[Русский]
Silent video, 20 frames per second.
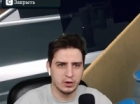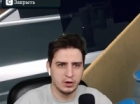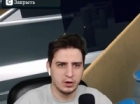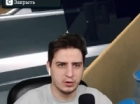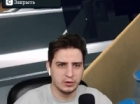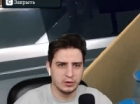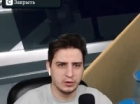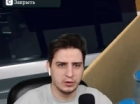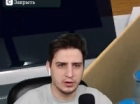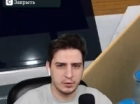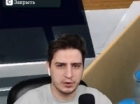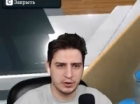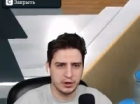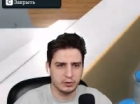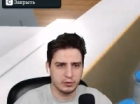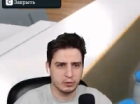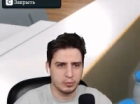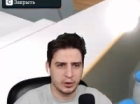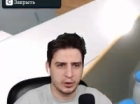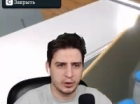Не, смотри,
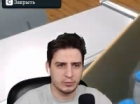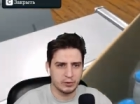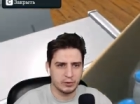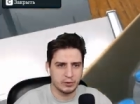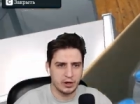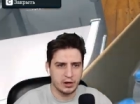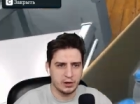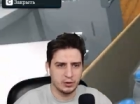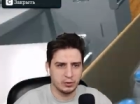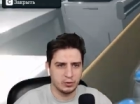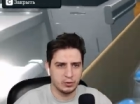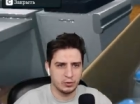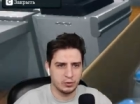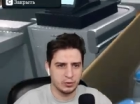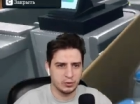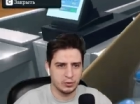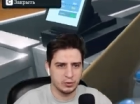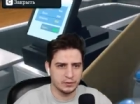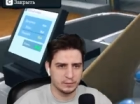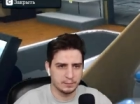оно прям нормально
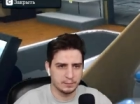уходит.